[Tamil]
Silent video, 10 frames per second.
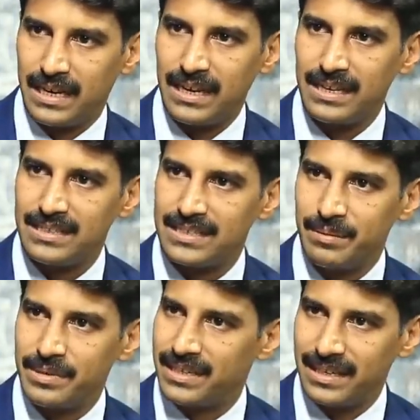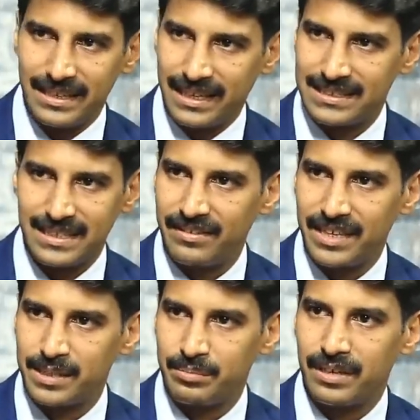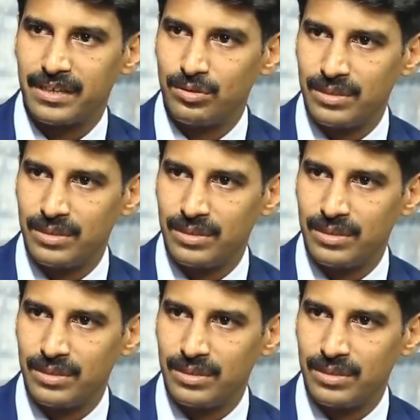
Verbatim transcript: நல்லா இருந்துச்சு அப்படின்னா எக்ஸ்ட்ராவாக எடுத்துப்பாங்க